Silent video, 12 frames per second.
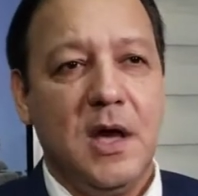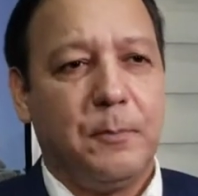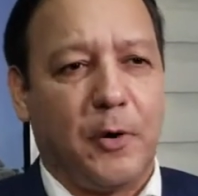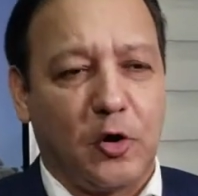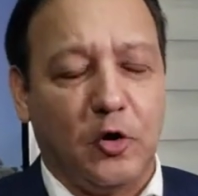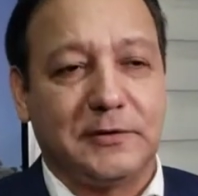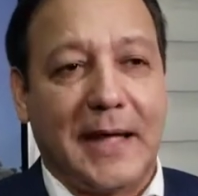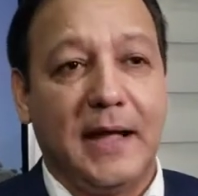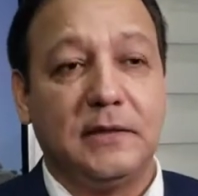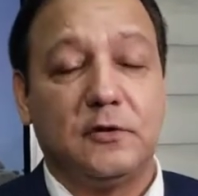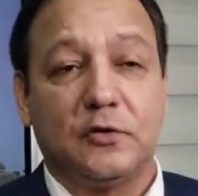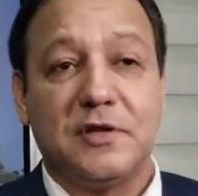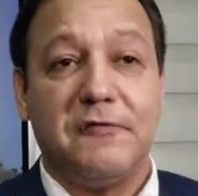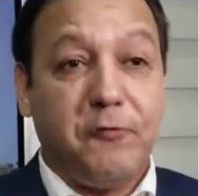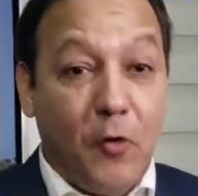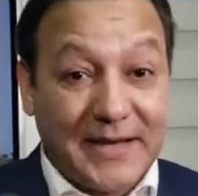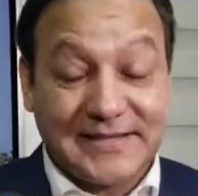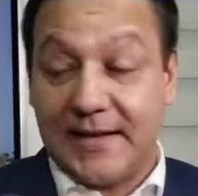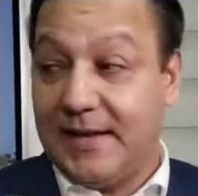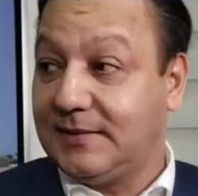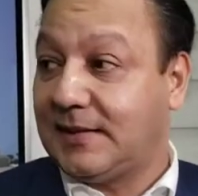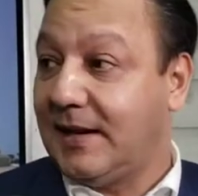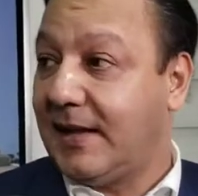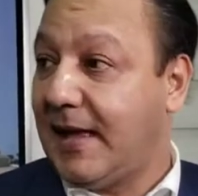Por lo tanto, si fuesen
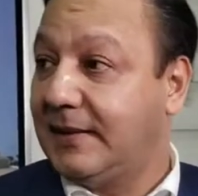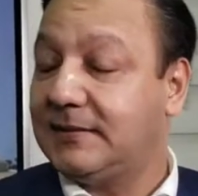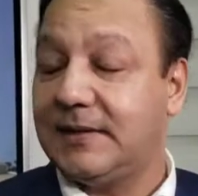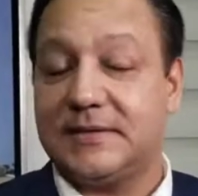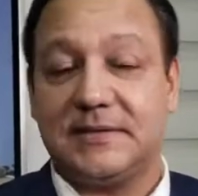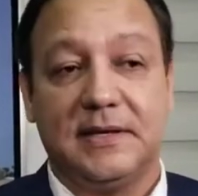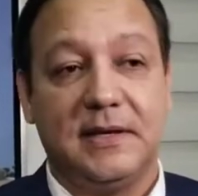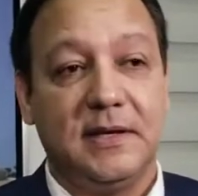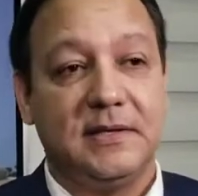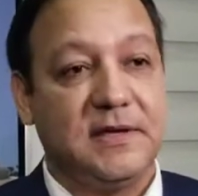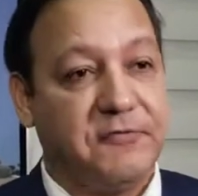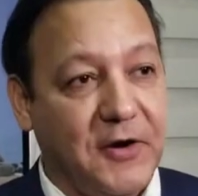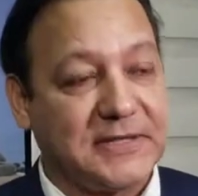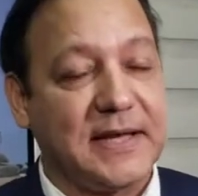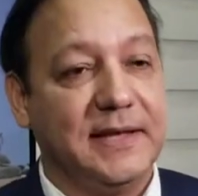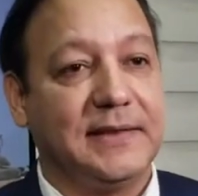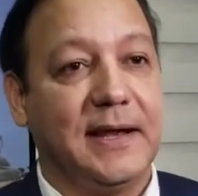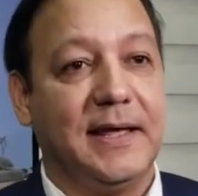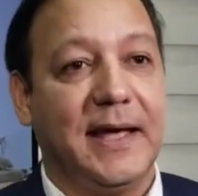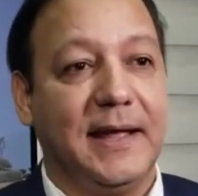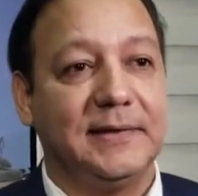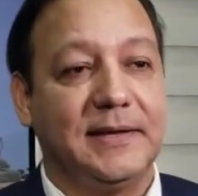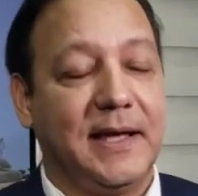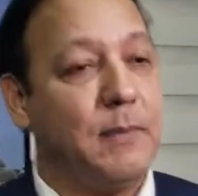inteligentes, si fuesen
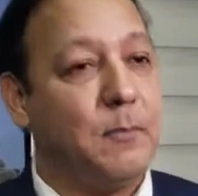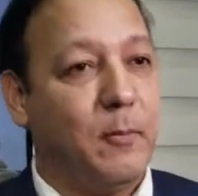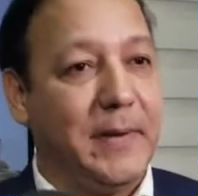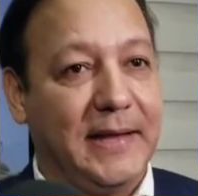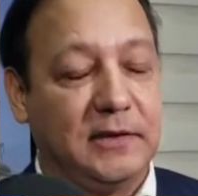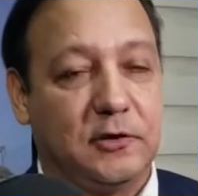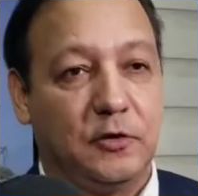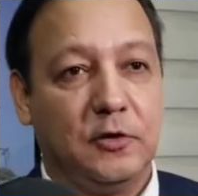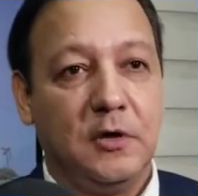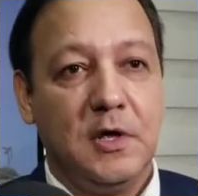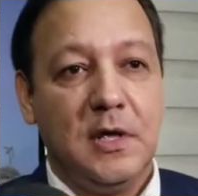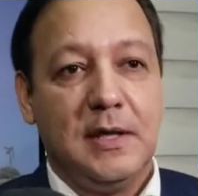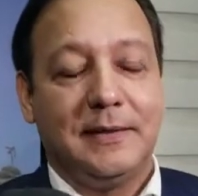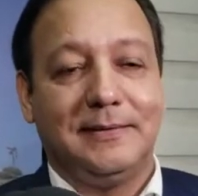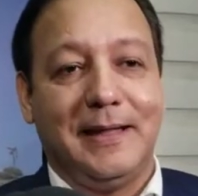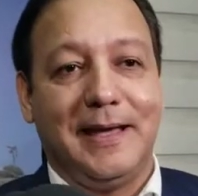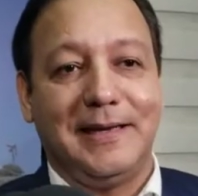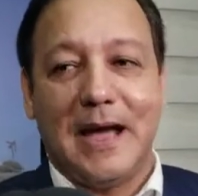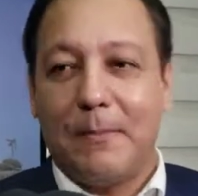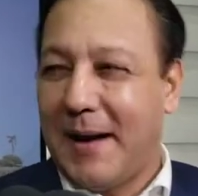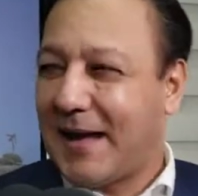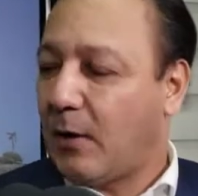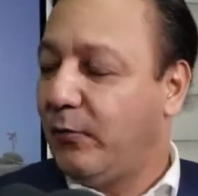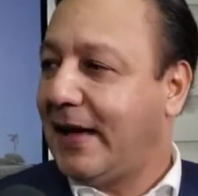inteligentes, es momento de
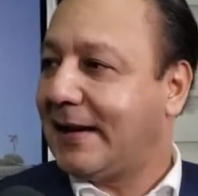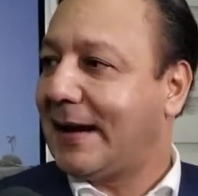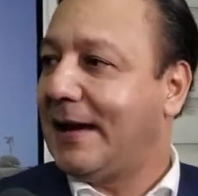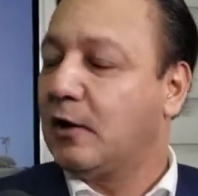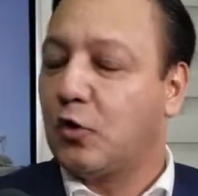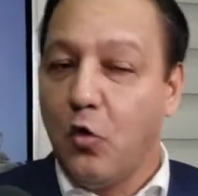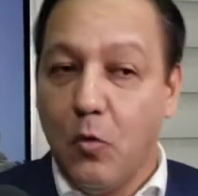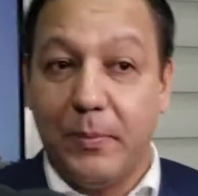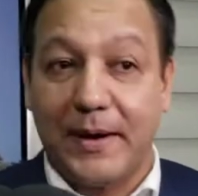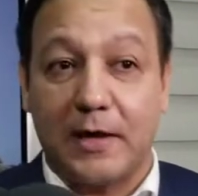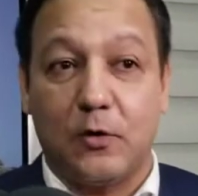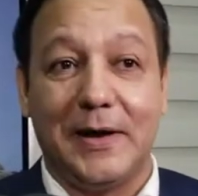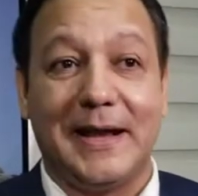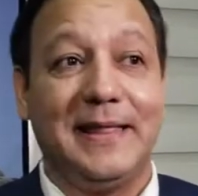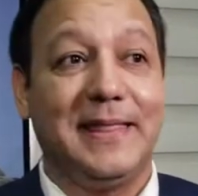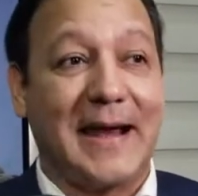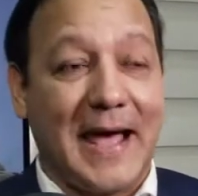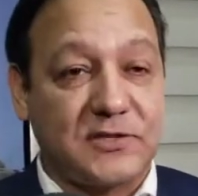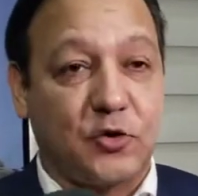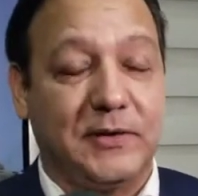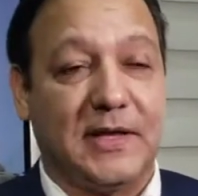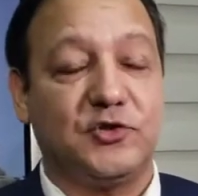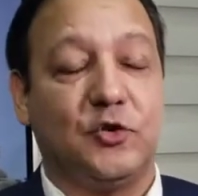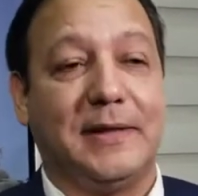llamar a una gran cumbre con el liderazgo
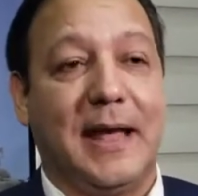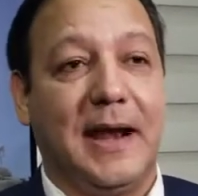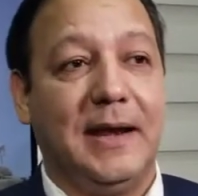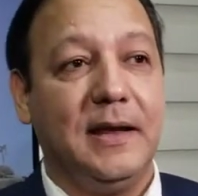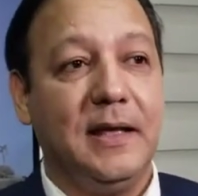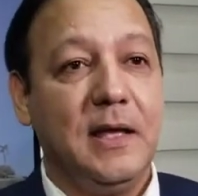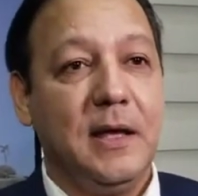nacional,